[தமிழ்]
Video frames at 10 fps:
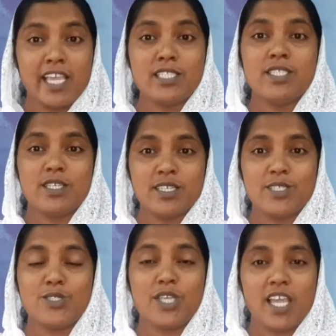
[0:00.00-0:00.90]
ஏசு
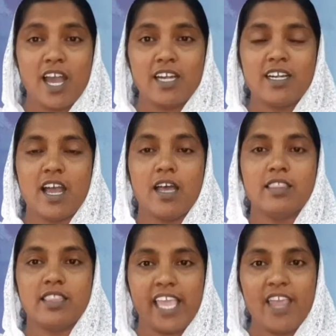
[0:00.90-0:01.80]
கிறிஸ்து யாருன்னா
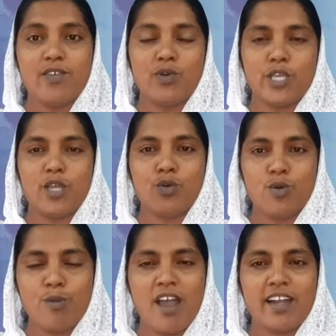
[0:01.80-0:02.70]
தேவனுடைய
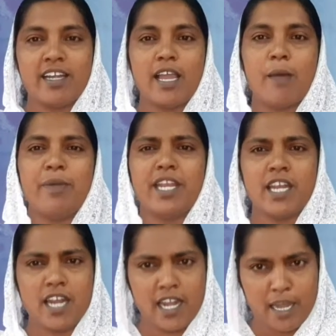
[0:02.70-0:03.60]
குமாரன்
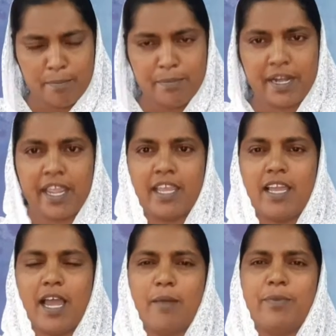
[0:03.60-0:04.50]
அப்படின்னு நான் நம்புகிறேன்
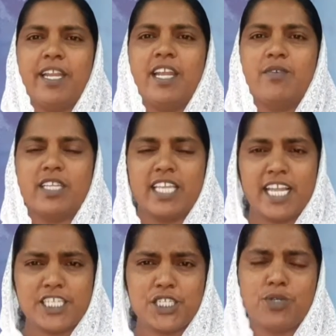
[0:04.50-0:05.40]
அப்படின்னு அவர்
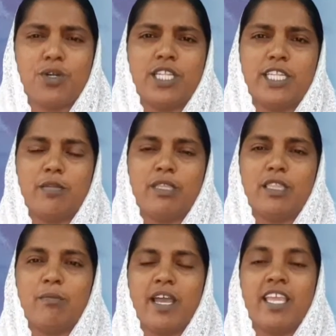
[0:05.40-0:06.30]
ஏற்றுக்கொண்டது
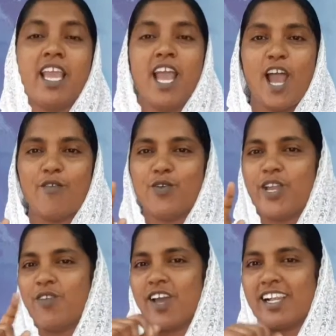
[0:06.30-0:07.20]
நிமித்தமாய்
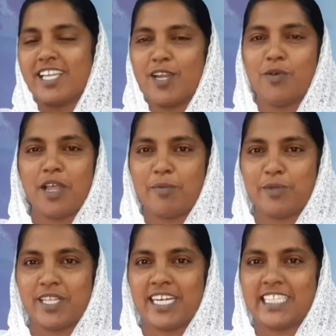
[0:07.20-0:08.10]
அவருடைய வாழ்க்கையில் ஒரு
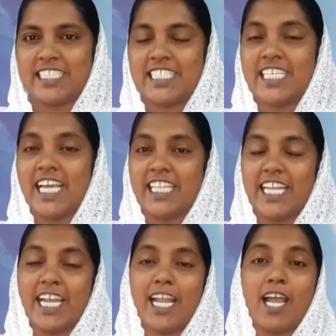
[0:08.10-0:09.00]
அற்புதம் நடந்துச்சு அது
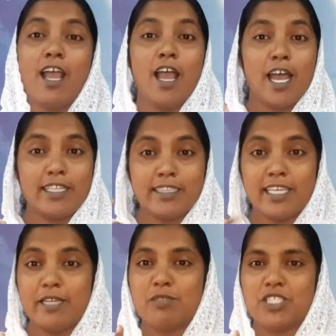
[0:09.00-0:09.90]
என்னென்னா
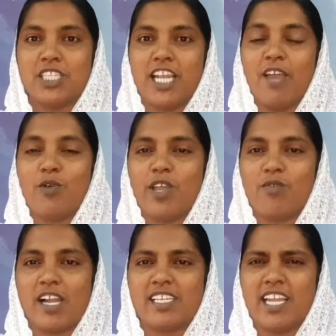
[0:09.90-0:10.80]
அந்த நிமிஷத்திலே
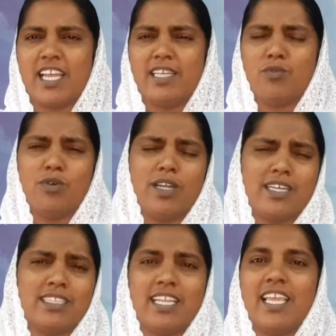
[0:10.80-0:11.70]
அவருடைய வாழ்க்கை வாழ்க்கையில்
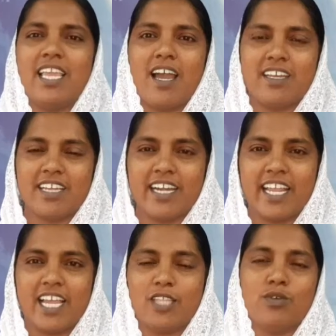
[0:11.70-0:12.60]
உலகத்திலே யாருக்கு
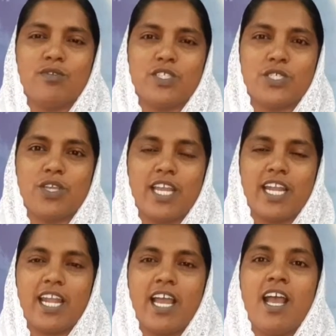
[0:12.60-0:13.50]
கிடைக்காத ஒரு விஷயம்
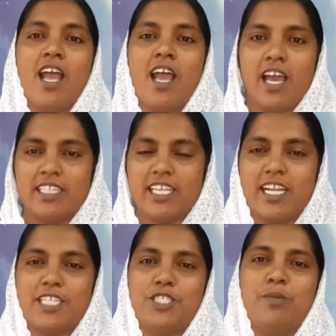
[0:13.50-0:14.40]
என்னென்னா அந்த
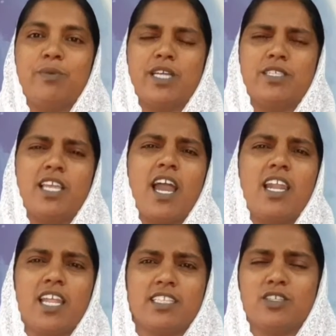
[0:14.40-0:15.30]
ரட்சிப்பு அது
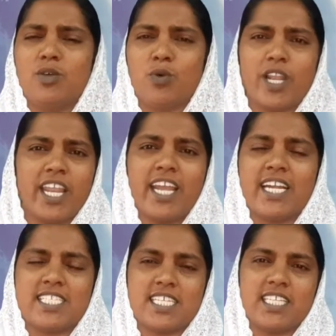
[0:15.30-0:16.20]
எல்லாத்துக்கும் உடனே
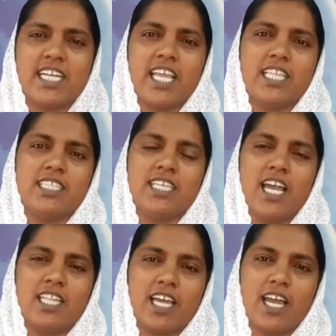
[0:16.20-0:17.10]
கிடைச்சிருது கிடையாது அது